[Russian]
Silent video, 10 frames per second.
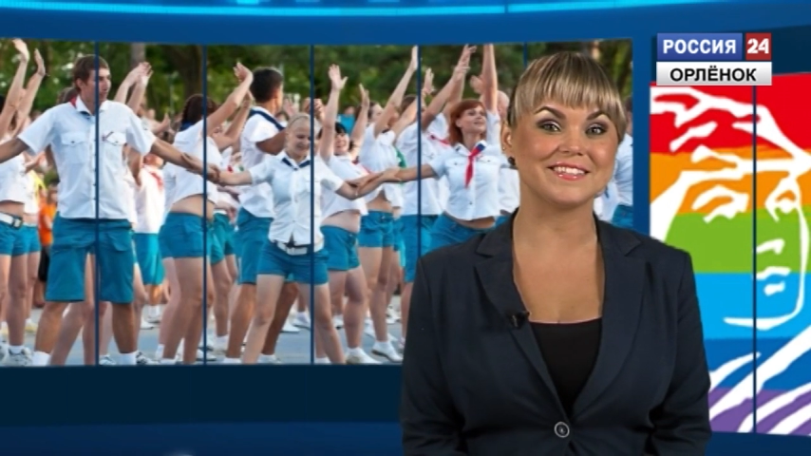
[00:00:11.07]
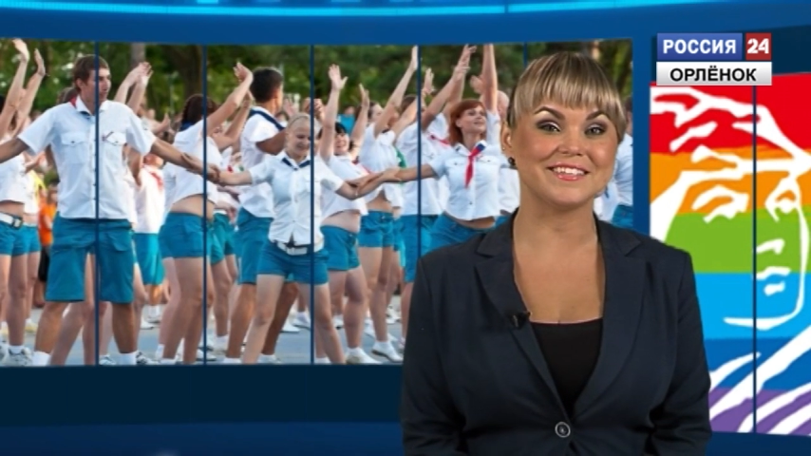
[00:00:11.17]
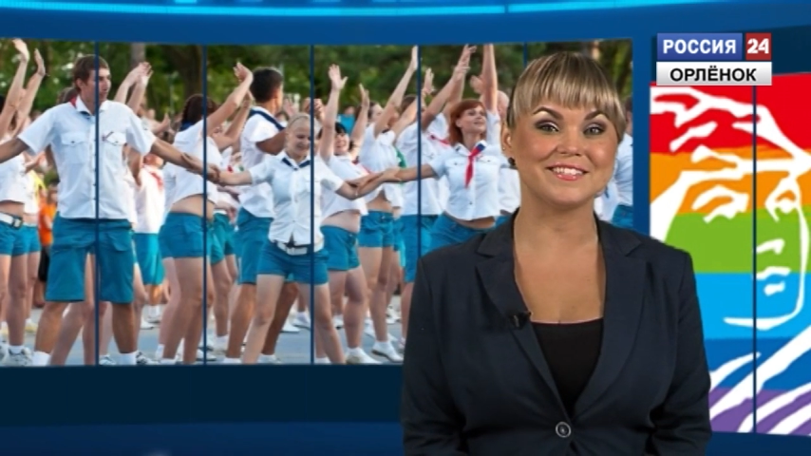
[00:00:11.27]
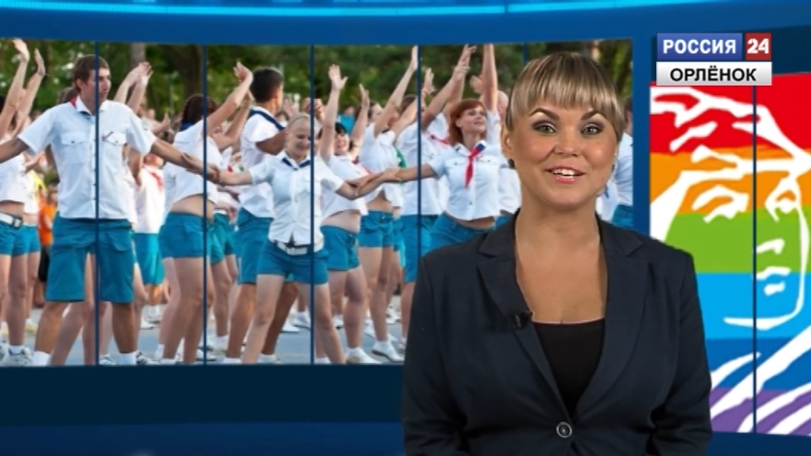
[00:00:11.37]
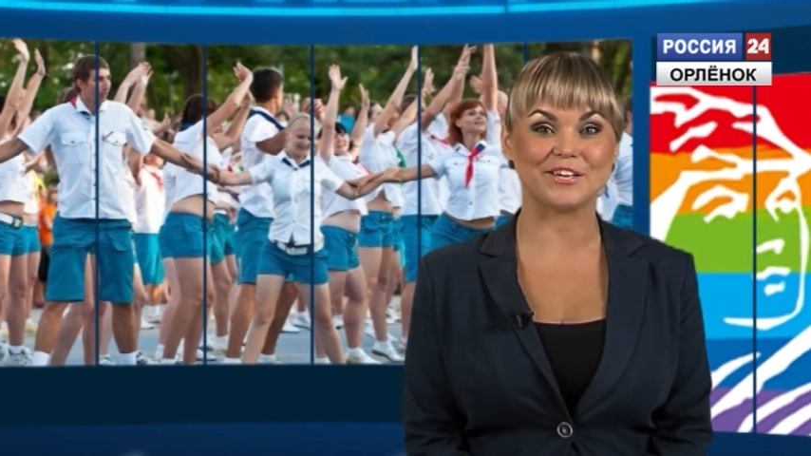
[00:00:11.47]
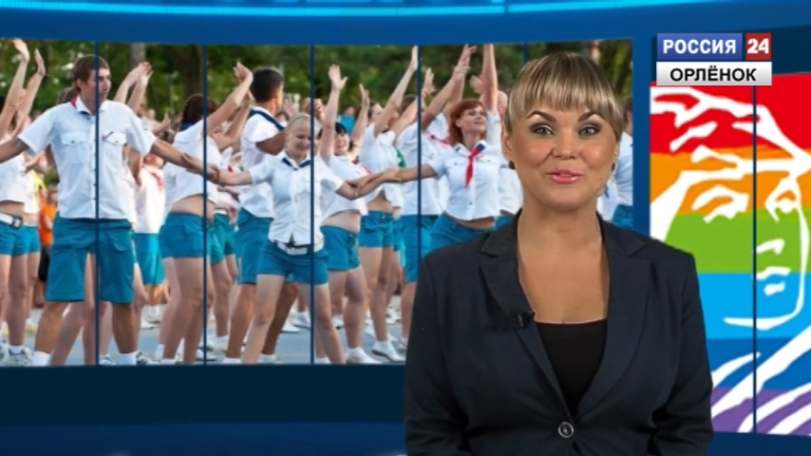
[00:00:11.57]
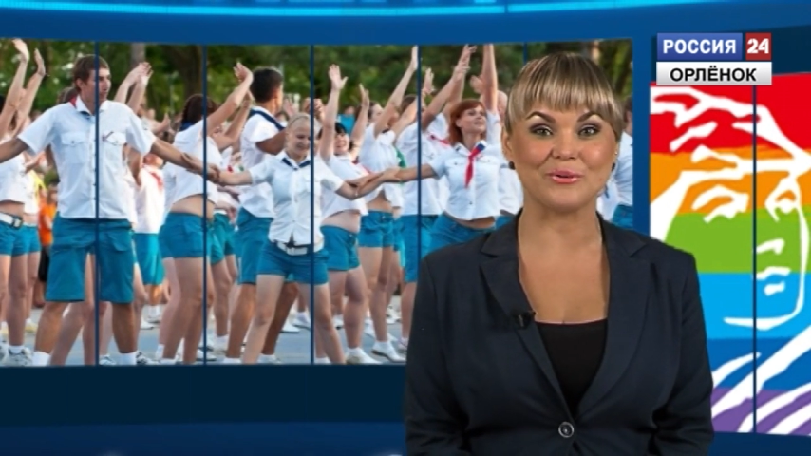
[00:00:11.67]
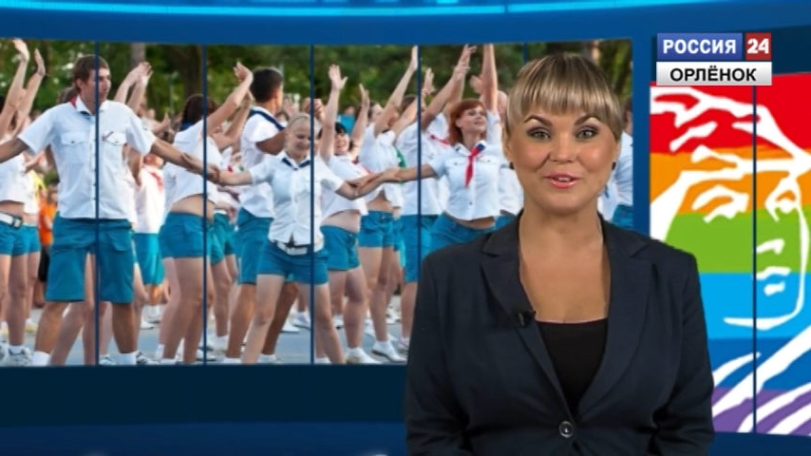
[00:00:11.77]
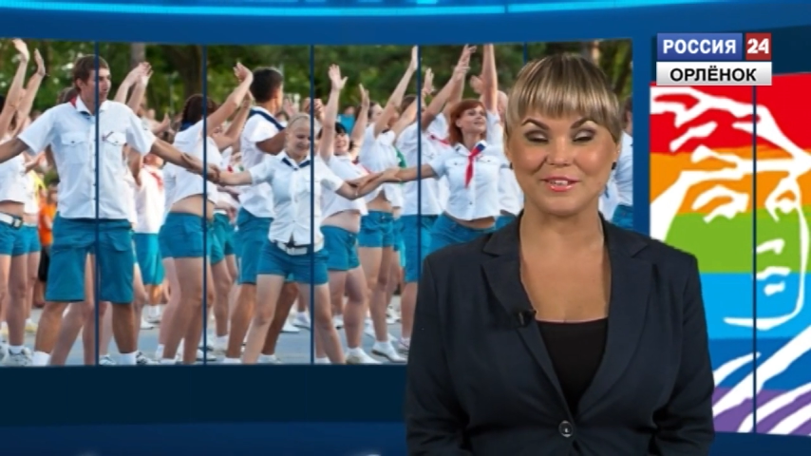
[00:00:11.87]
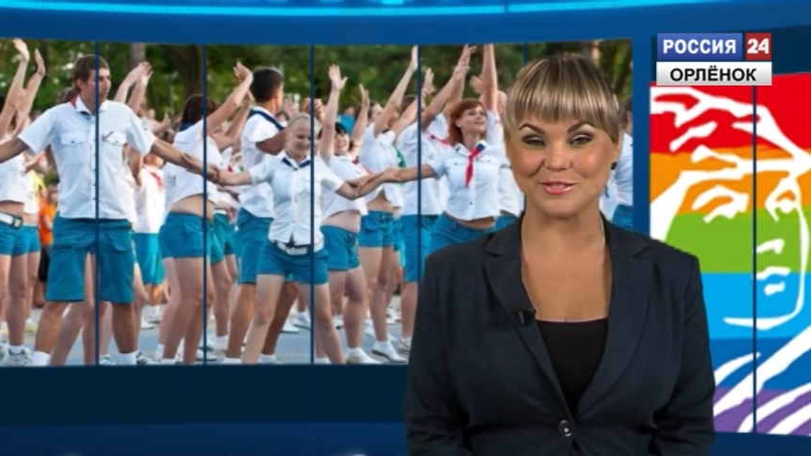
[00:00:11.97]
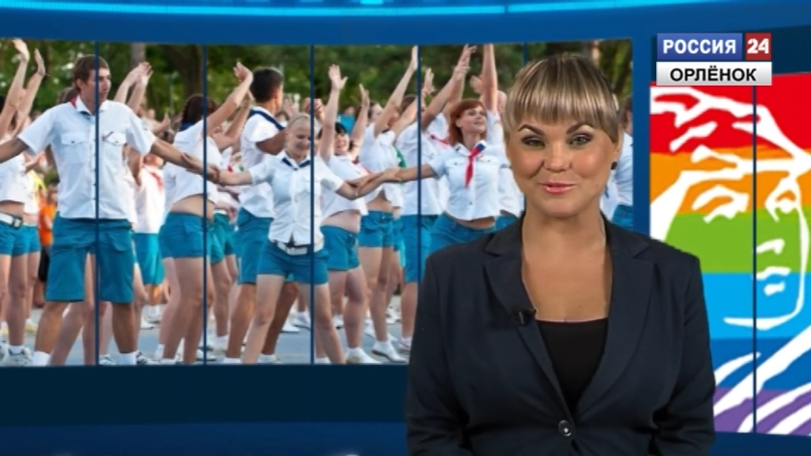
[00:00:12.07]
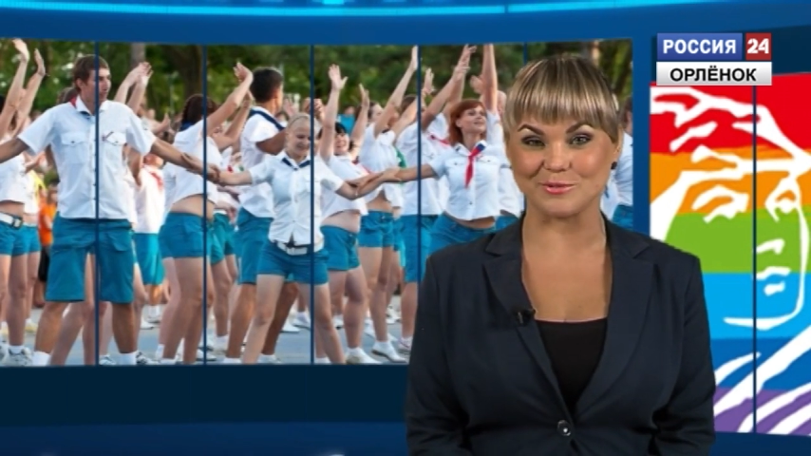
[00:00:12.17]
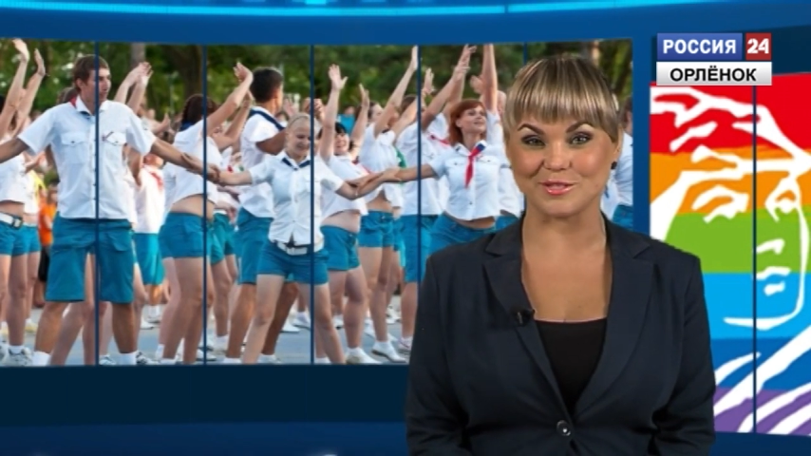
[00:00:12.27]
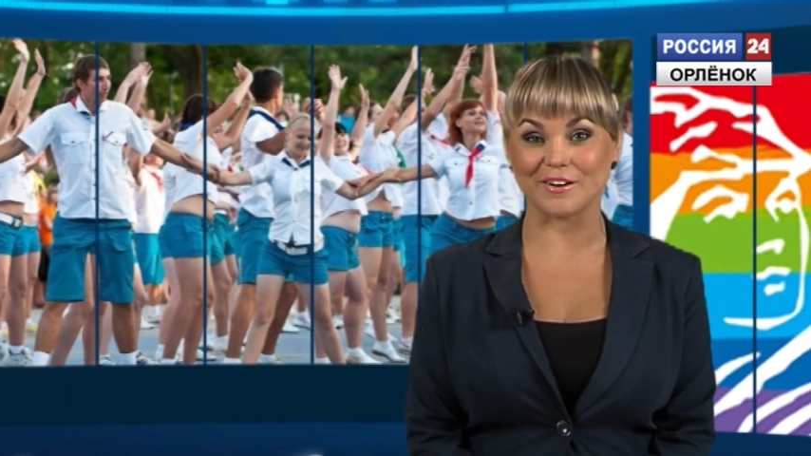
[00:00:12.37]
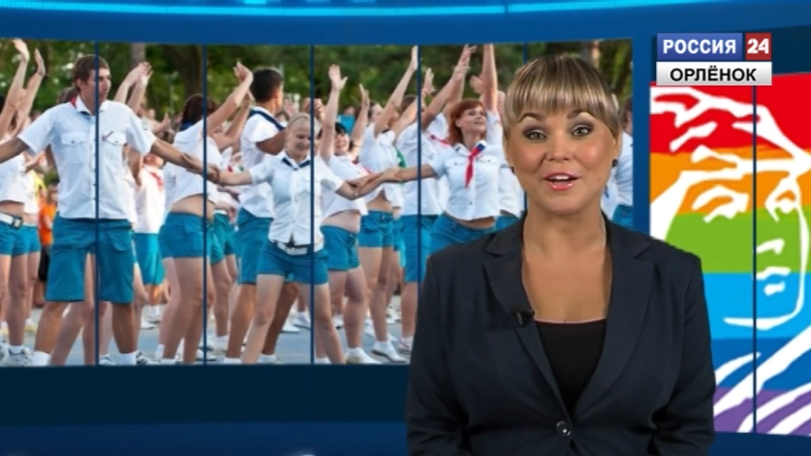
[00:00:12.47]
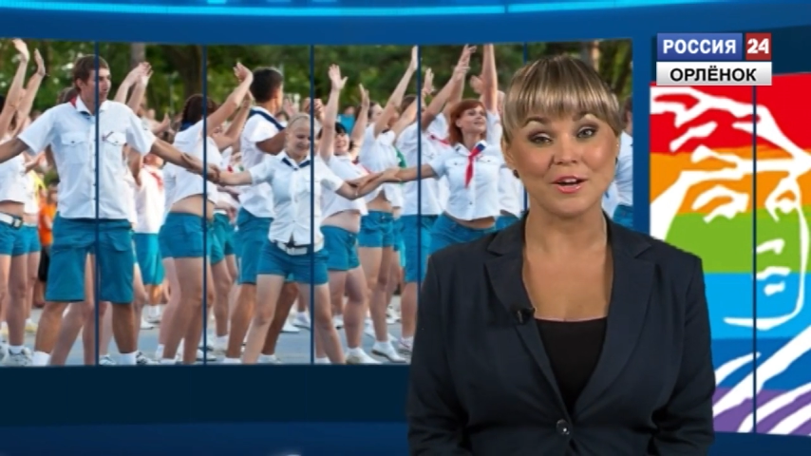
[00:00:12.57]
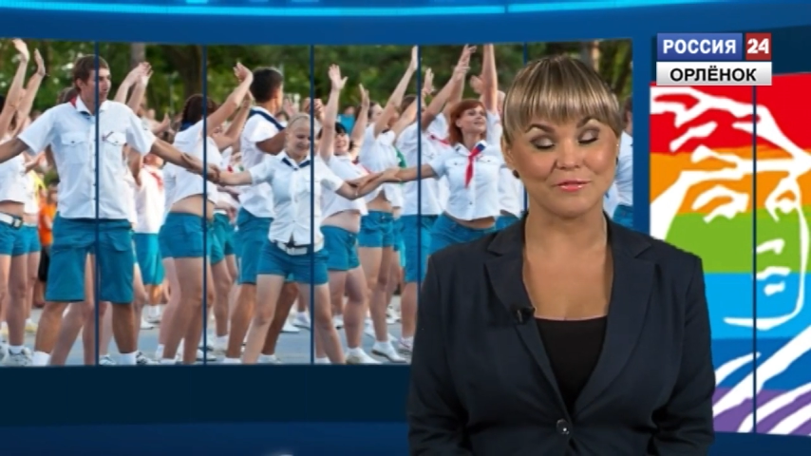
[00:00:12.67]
деятели кино и искусства,